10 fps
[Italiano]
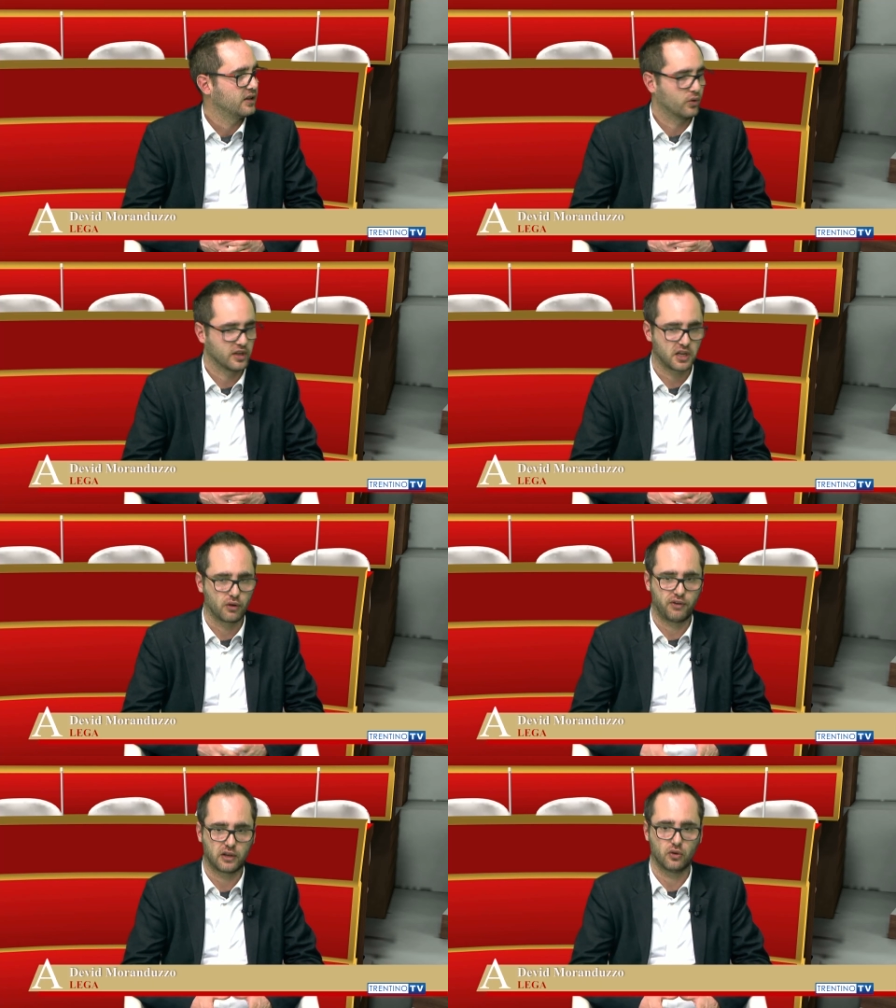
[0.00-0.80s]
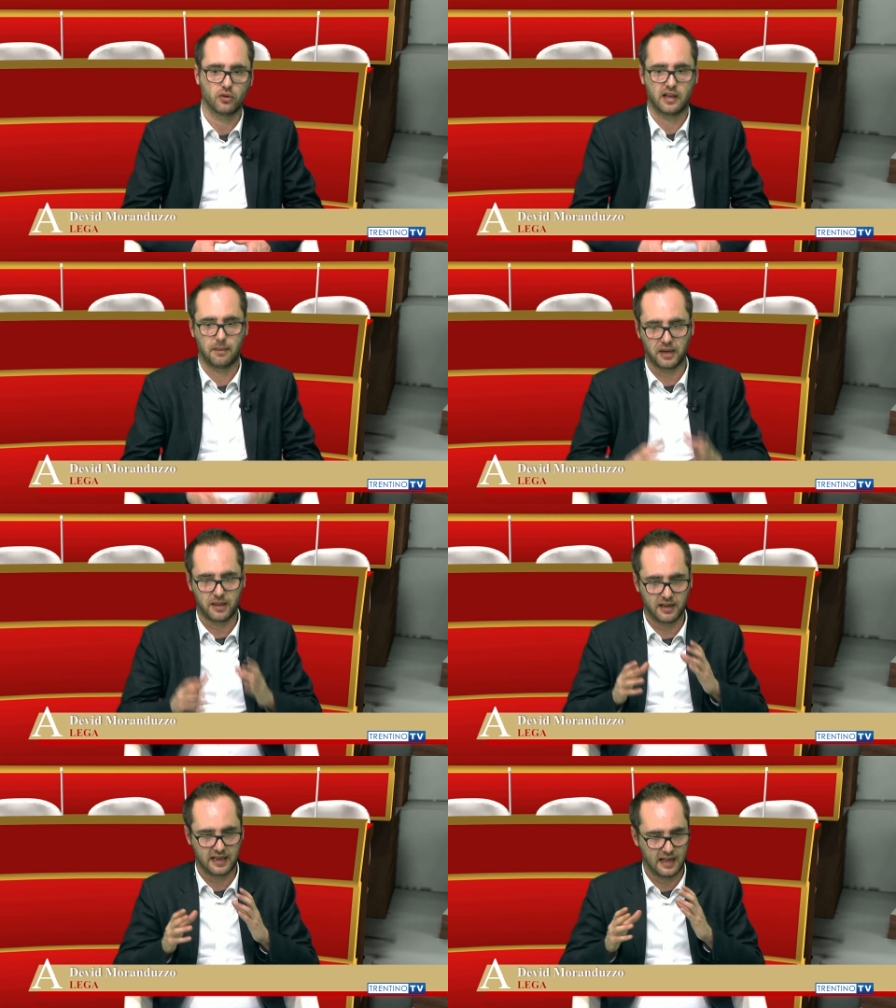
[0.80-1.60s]
Non è stato fatto da
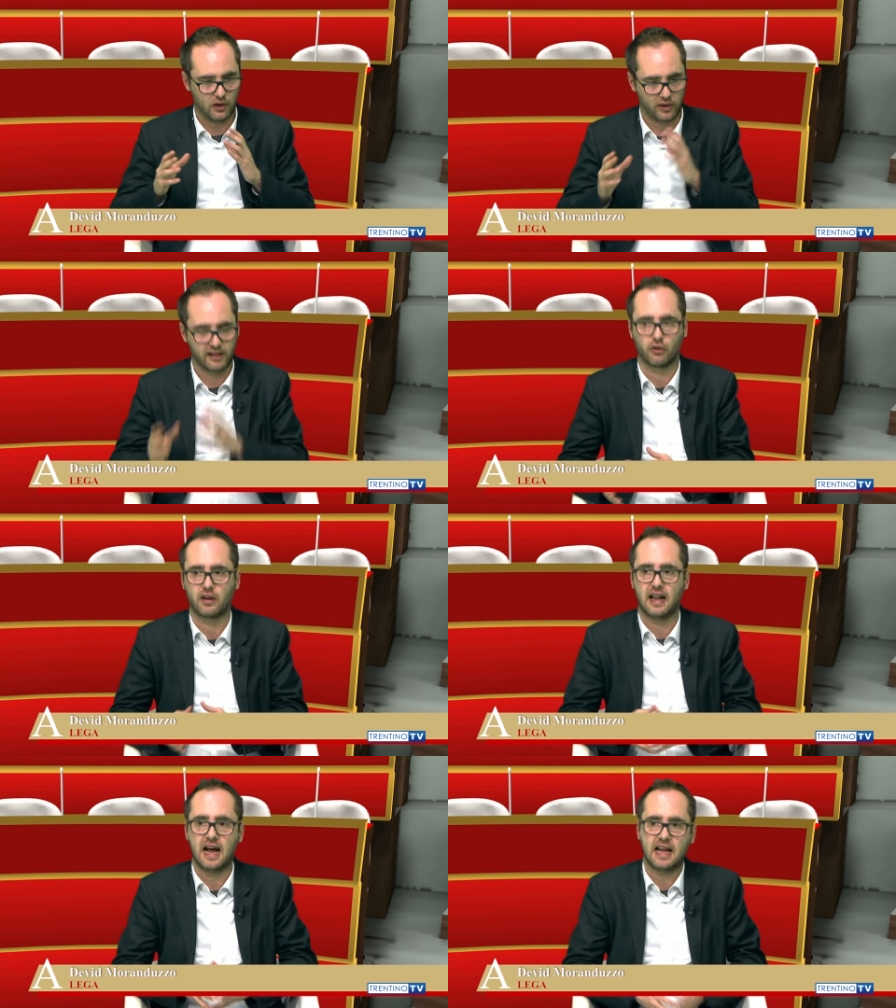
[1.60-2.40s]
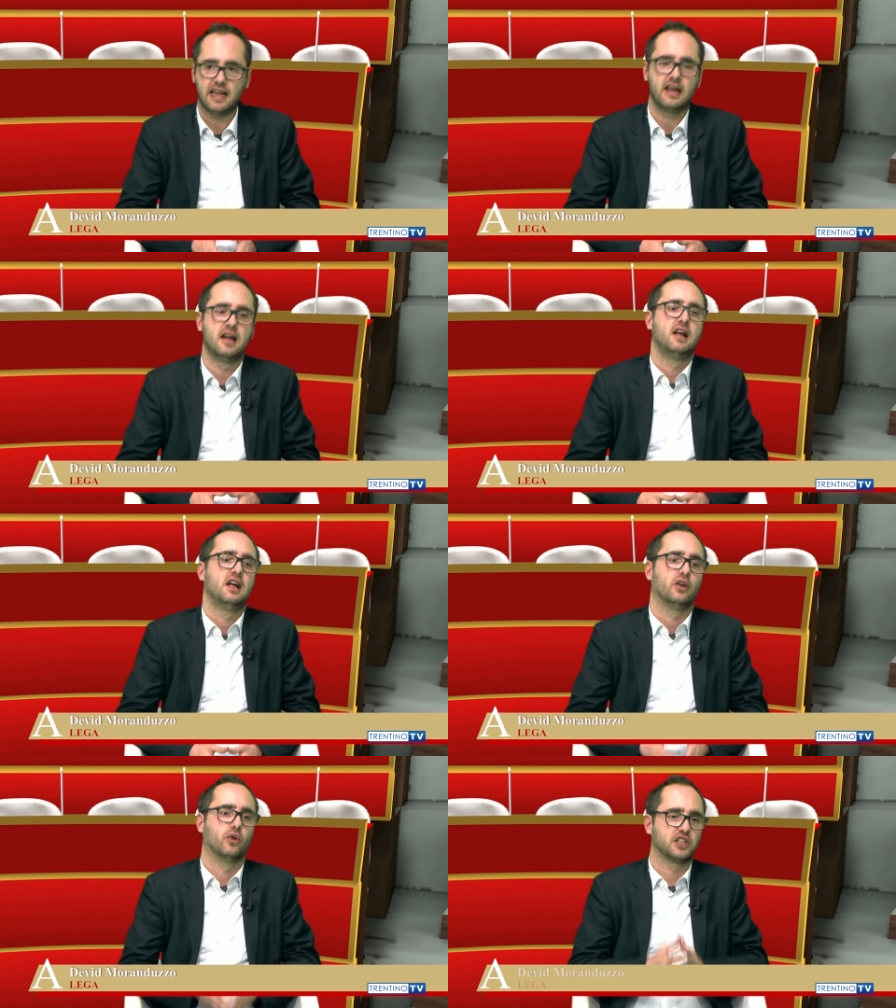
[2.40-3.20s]
prima da Lorenzo Dellai,
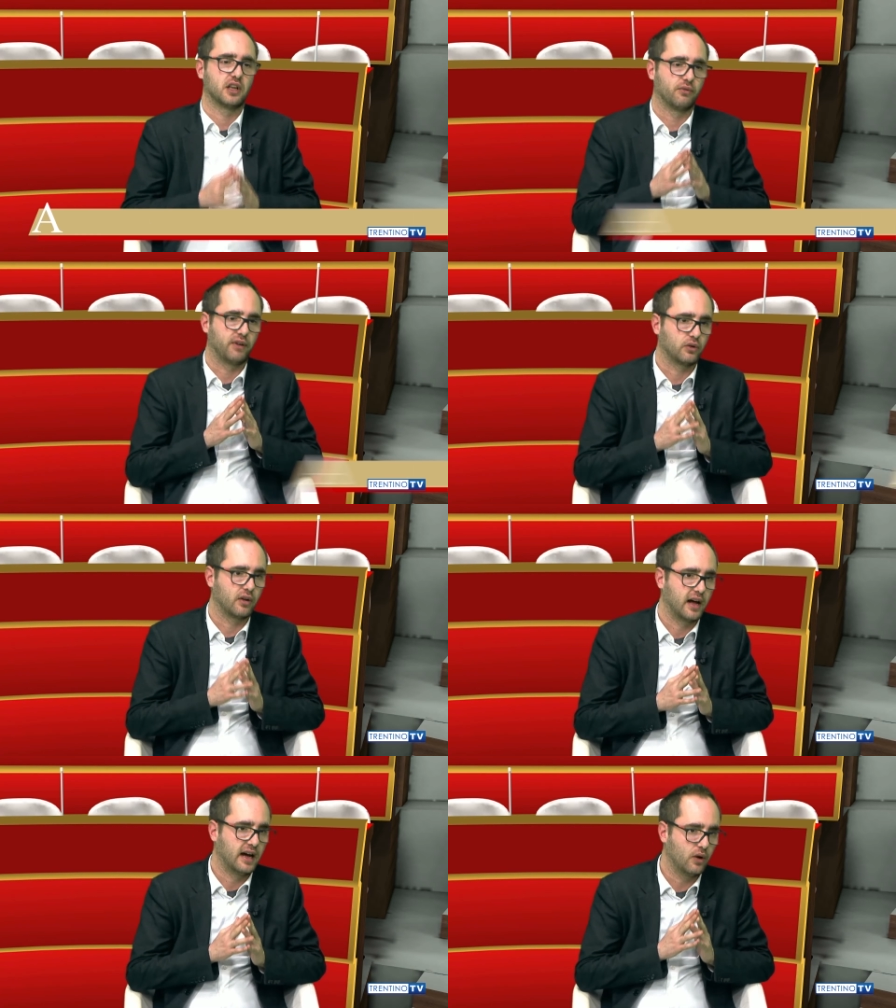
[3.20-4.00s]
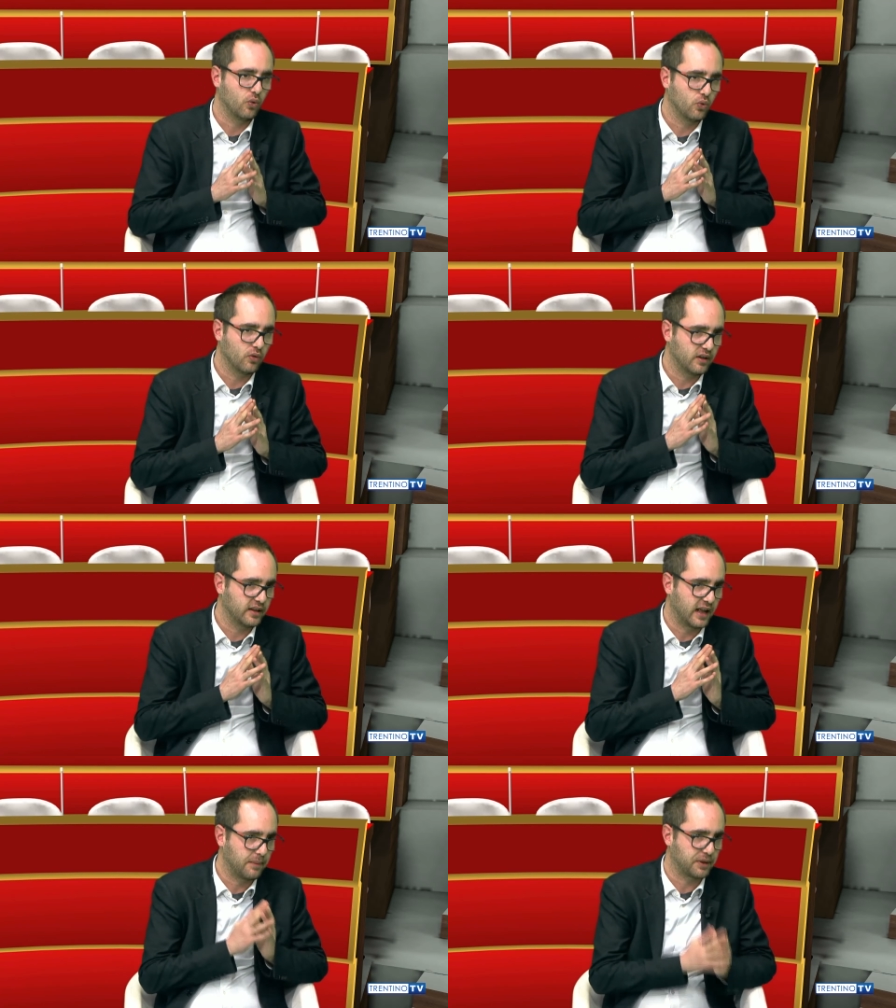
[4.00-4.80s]
non è stato fatto da,
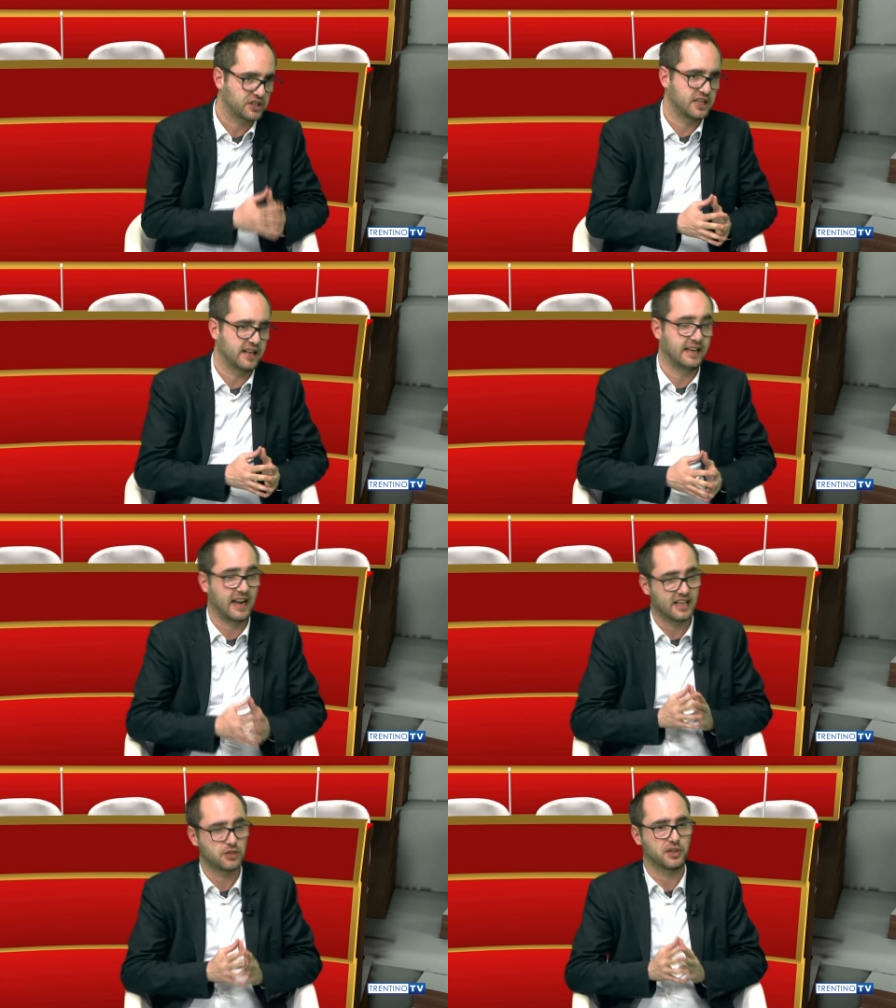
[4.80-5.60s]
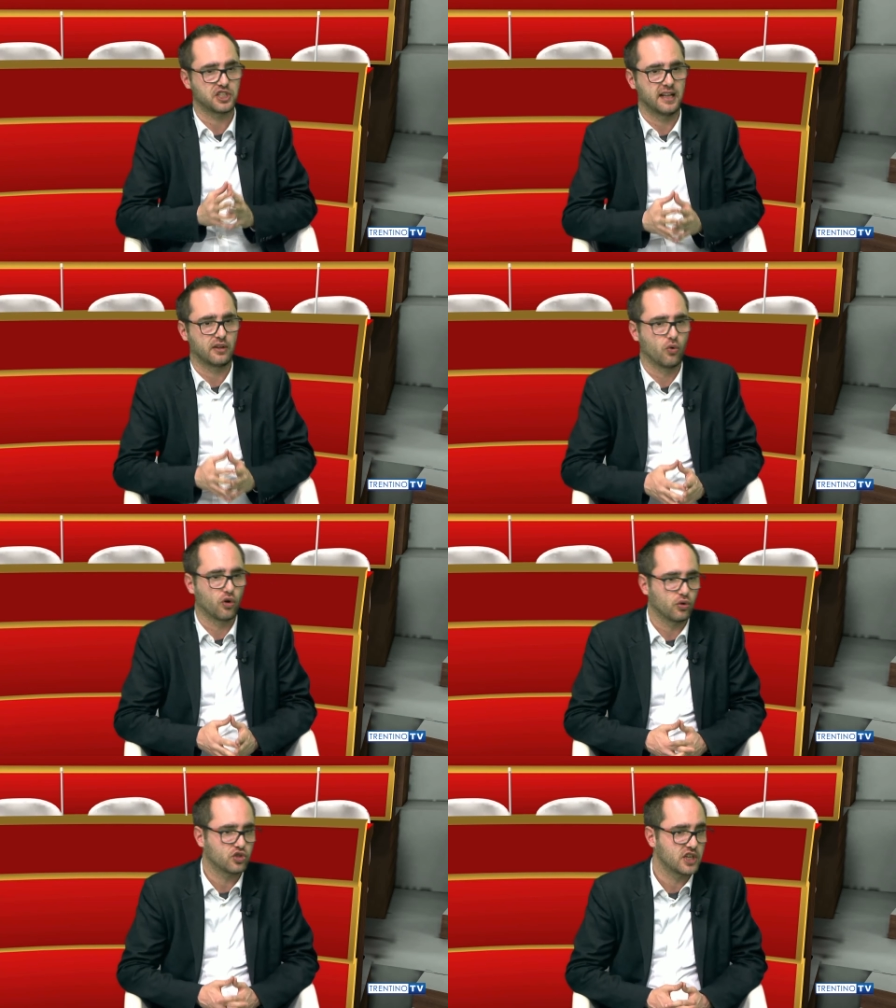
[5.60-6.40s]
dall'ex presidente
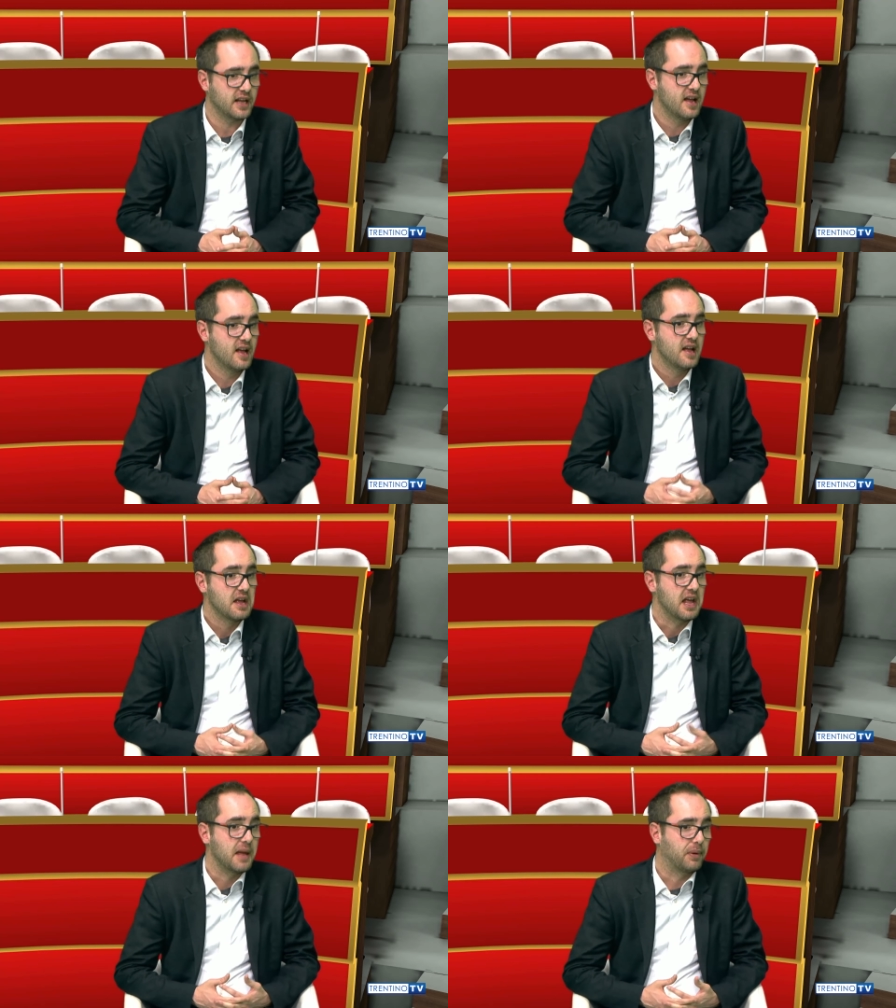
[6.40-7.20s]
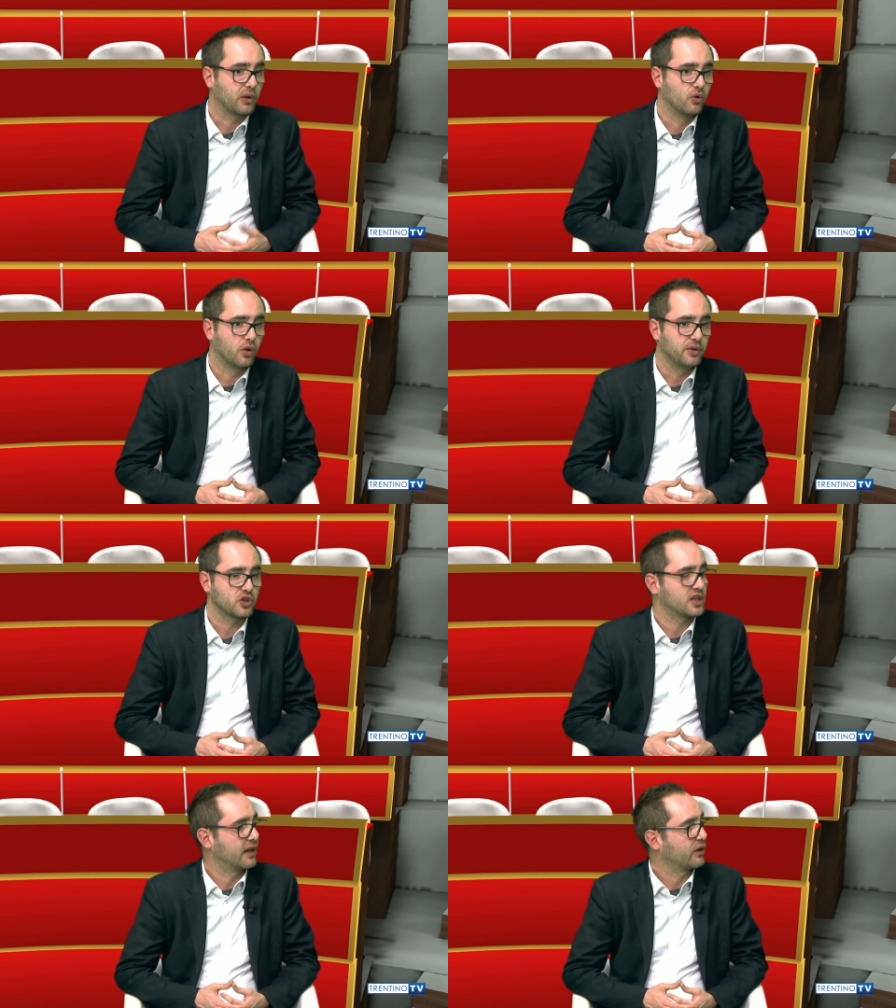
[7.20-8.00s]
Ugrossi, e per conto
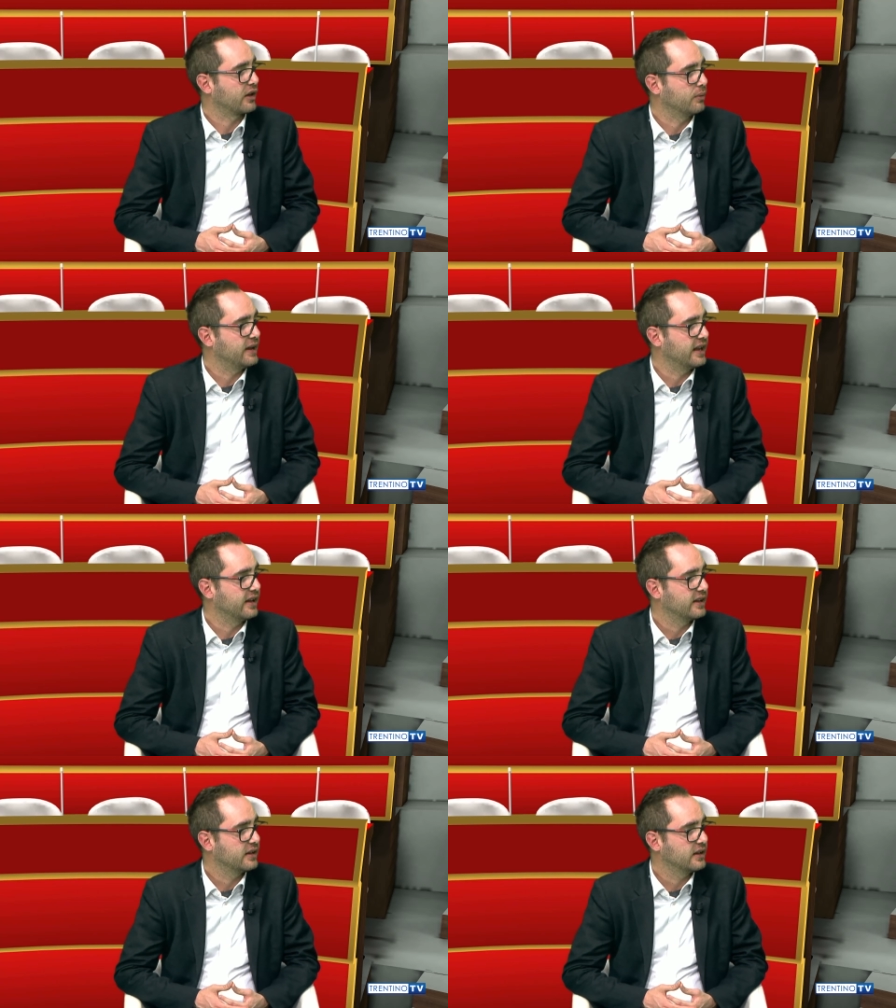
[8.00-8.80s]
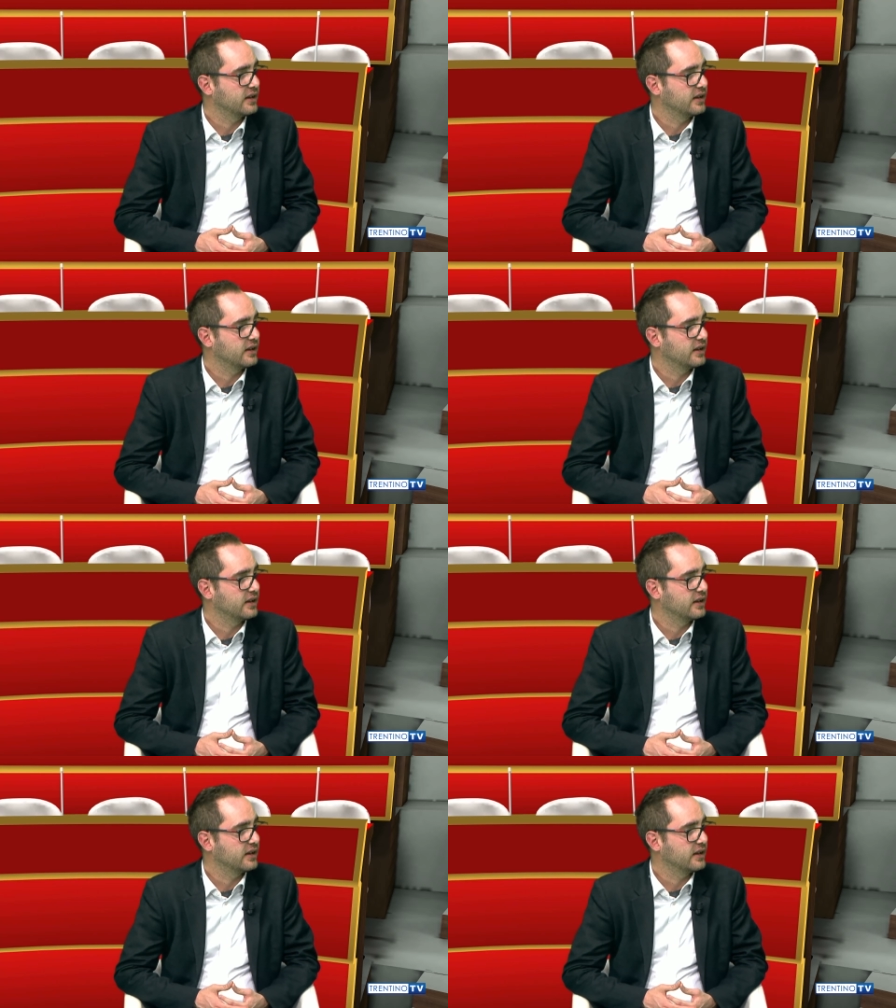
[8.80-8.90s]
mio sta lavorando bene,